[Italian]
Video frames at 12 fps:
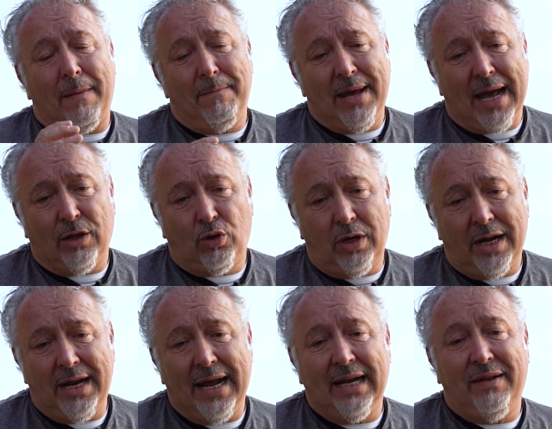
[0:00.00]
cambiato gli
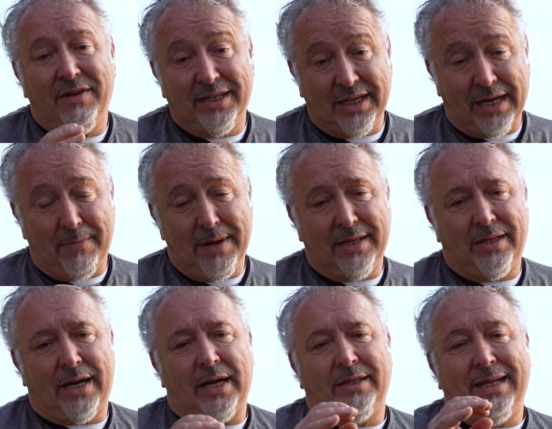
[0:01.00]
anelli invece che
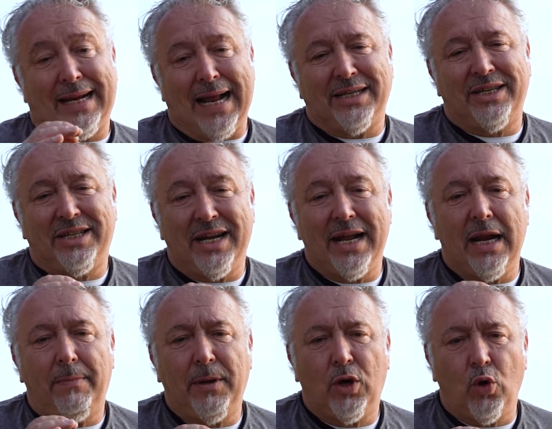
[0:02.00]
mettere dei classici
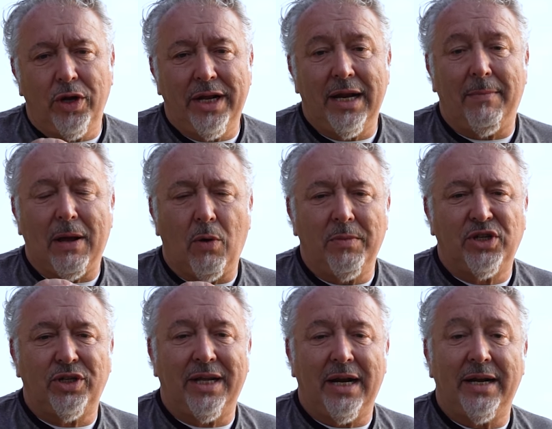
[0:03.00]
anelli piccolini abbiamo
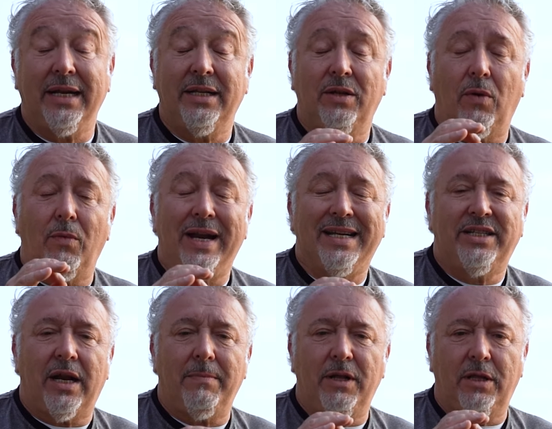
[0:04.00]
messo degli anelli
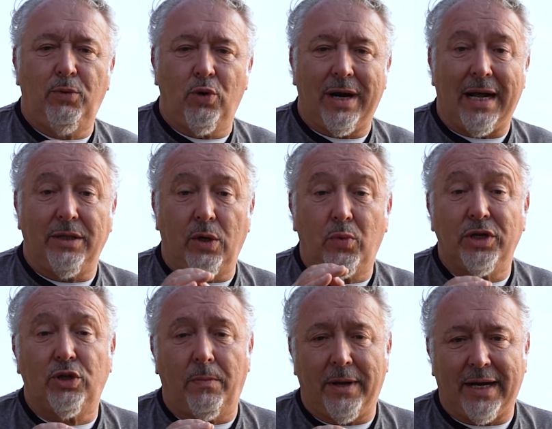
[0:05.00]
leggermente più grandi
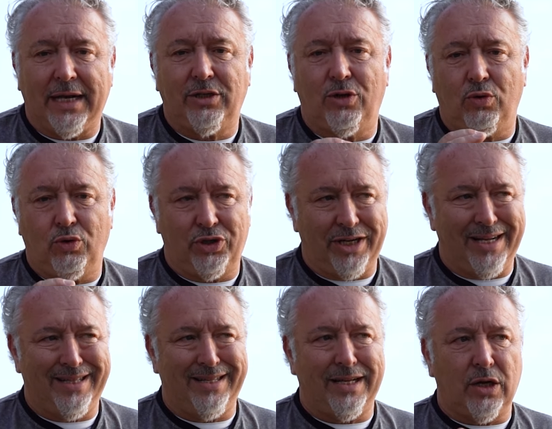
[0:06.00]
questo perché ci
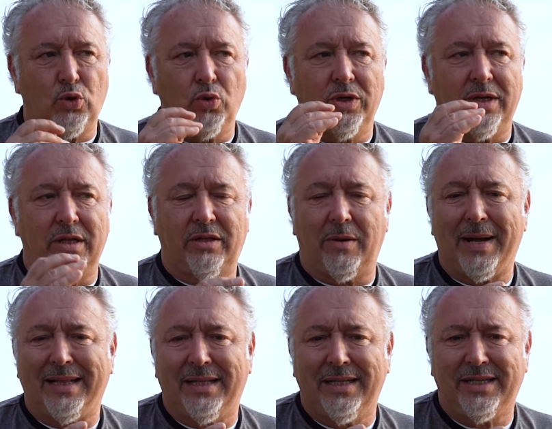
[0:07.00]
consente di raggiungere
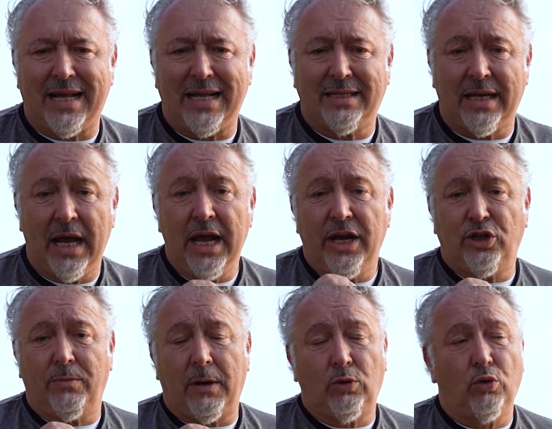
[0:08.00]
determinate distanze e
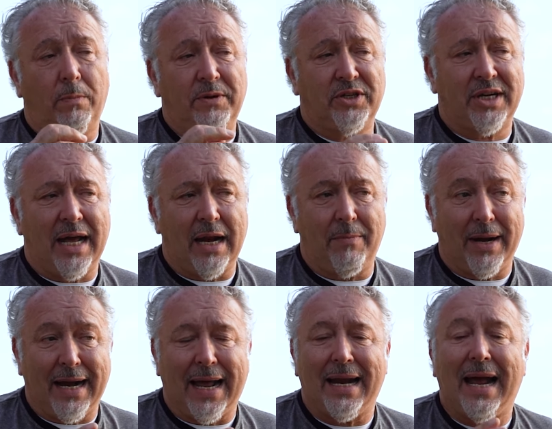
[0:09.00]
soprattutto pescare
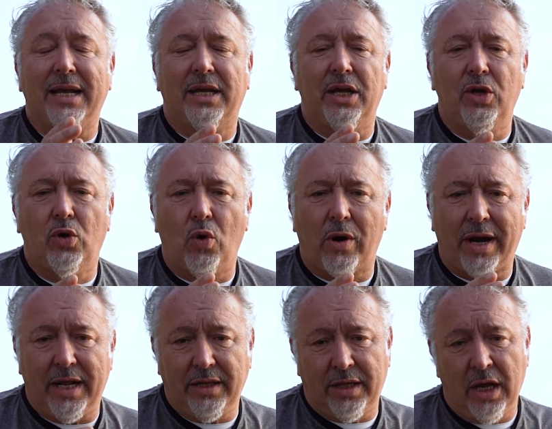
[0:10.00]
magari anche in
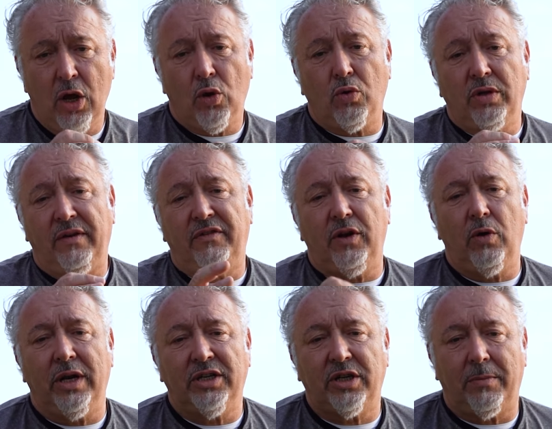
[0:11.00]
correnti con dei
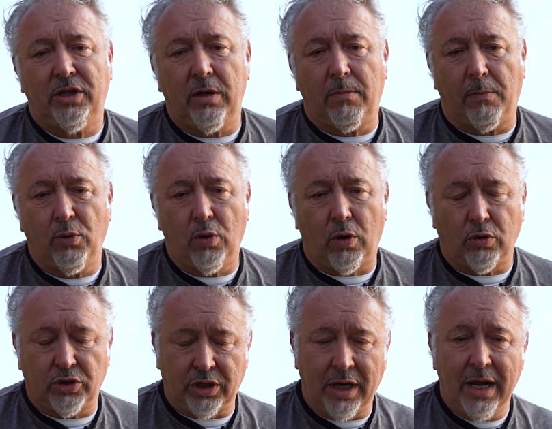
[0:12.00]
fili leggermente un po' più
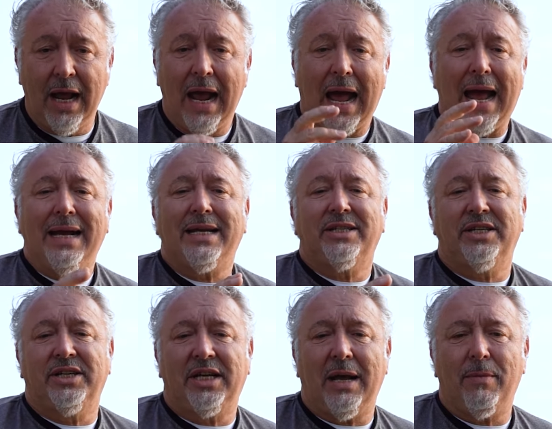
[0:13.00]
grossi anche
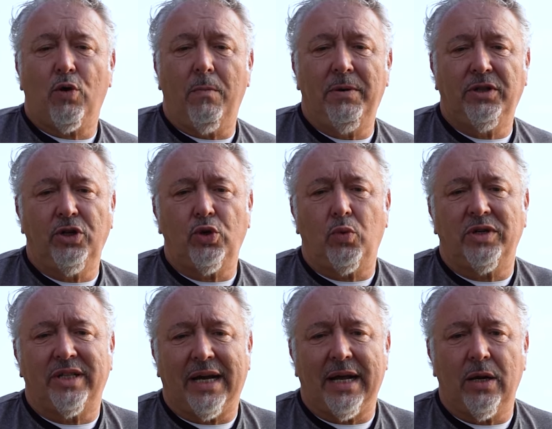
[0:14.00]
se si chiama competition
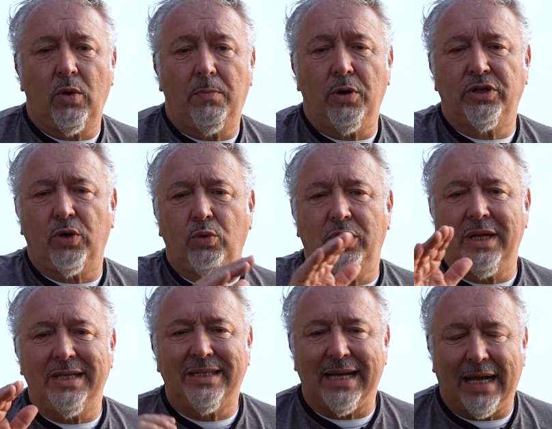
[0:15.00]
questa canna qui può essere
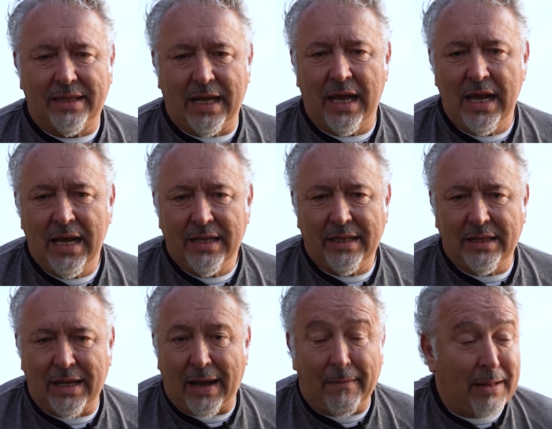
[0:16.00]
utilizzata eh,
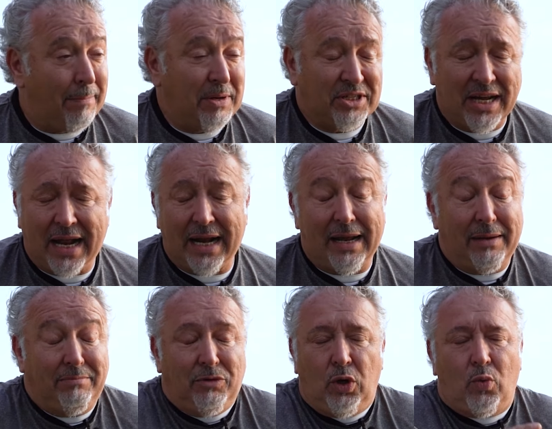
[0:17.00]
da pescare
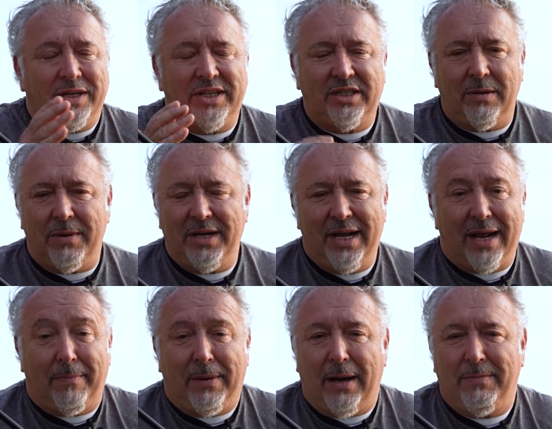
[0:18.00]
in qualsiasi
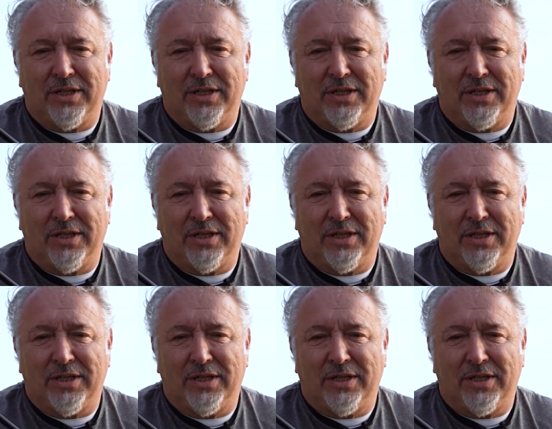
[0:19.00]
maniera per il